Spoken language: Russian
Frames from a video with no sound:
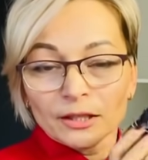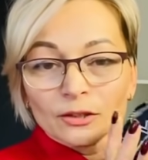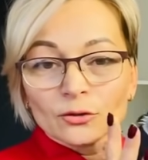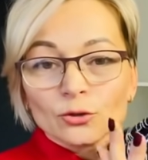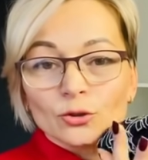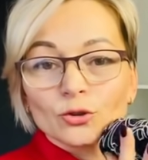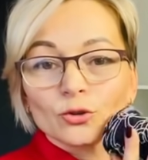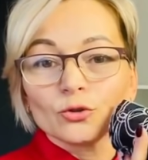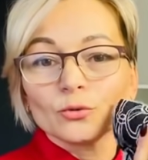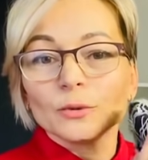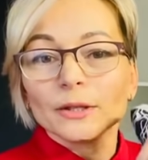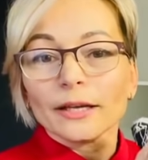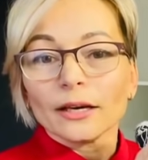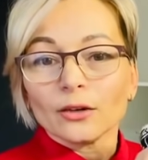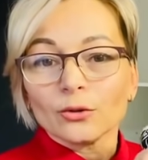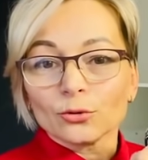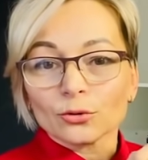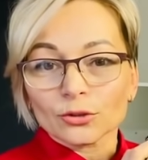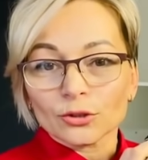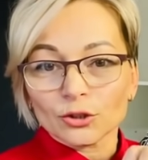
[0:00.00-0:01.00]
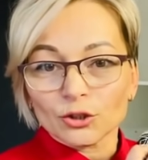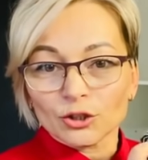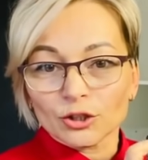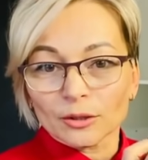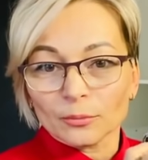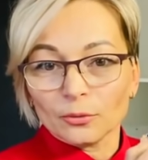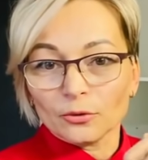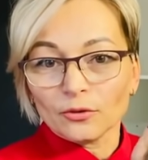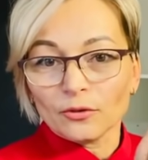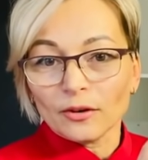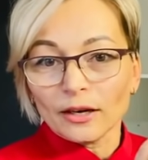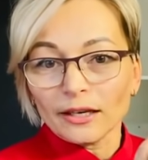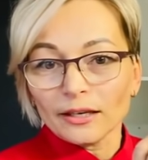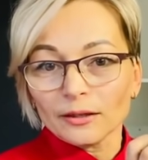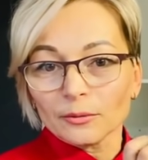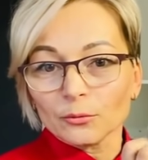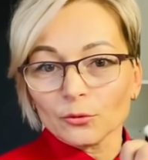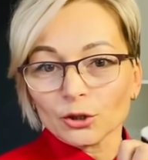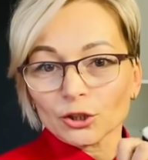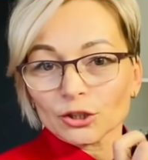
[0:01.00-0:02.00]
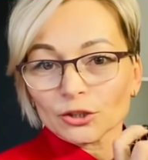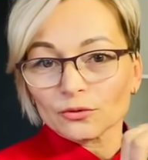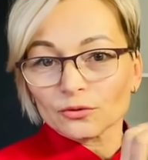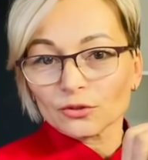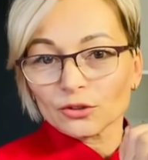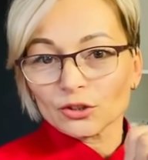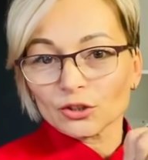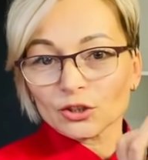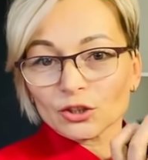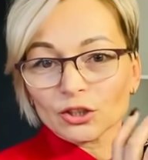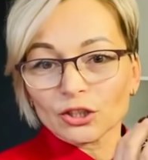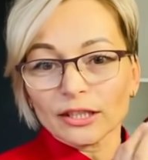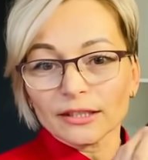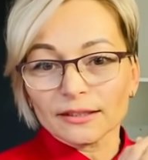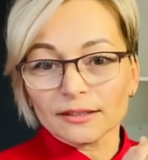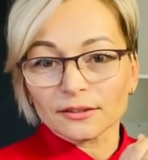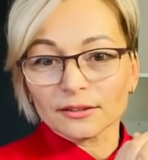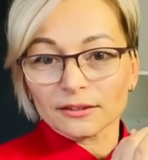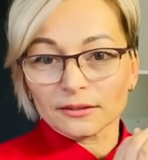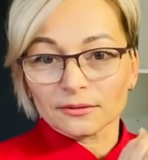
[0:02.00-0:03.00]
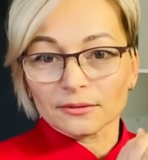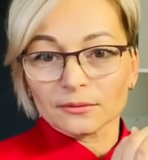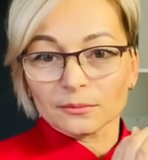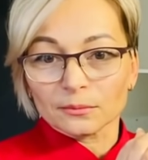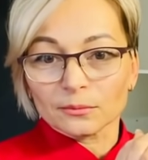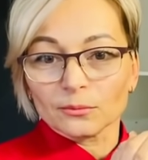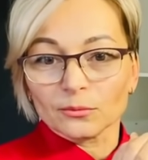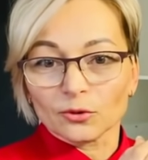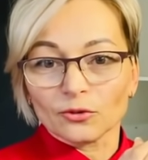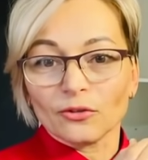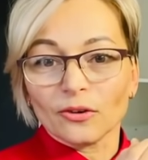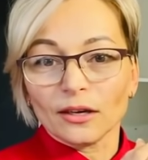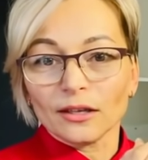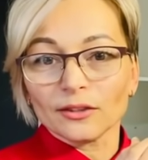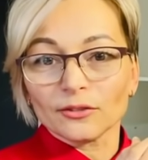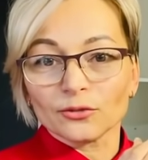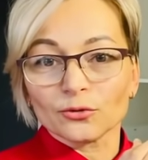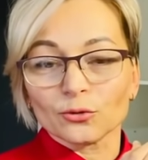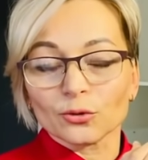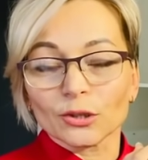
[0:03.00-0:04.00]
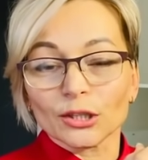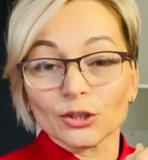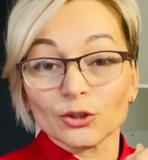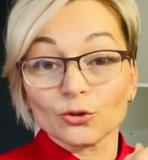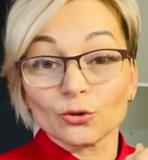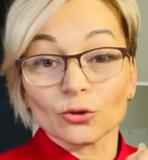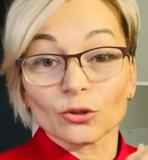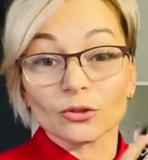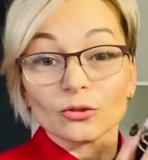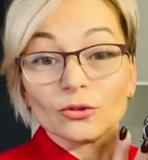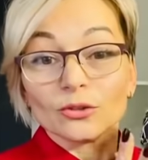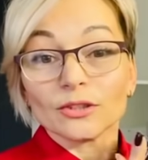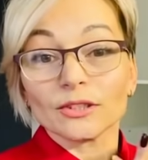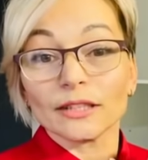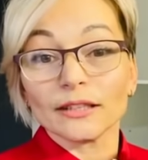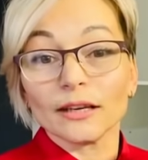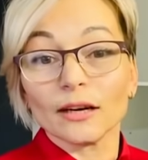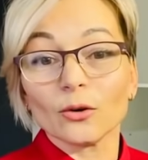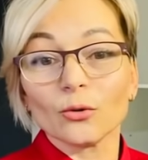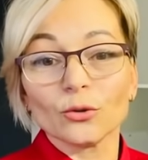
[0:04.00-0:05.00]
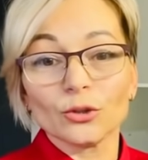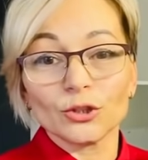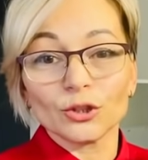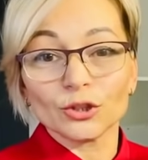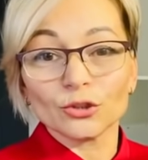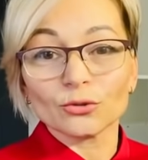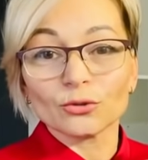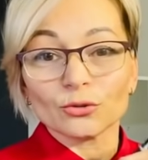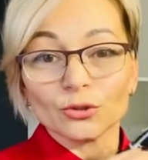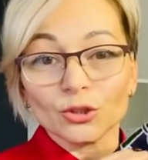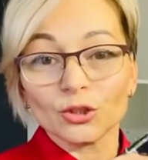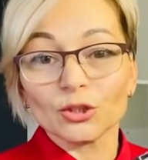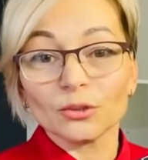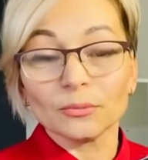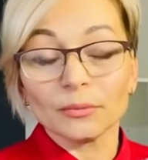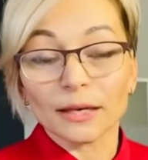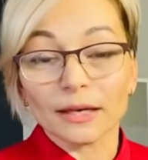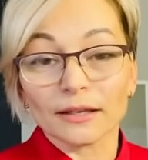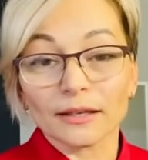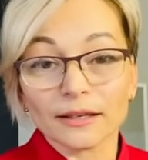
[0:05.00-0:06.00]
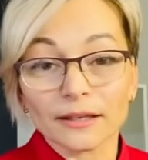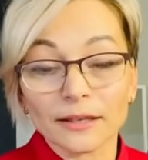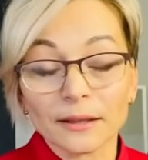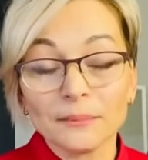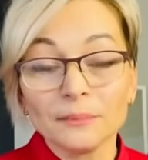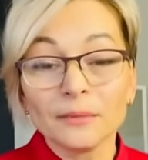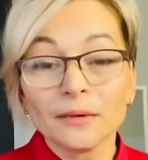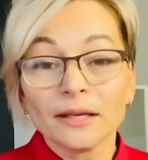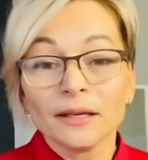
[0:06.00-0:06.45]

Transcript: То есть у меня курточка буквально может вот сжаться буквально в кулачок. То есть она очень-очень мягкая.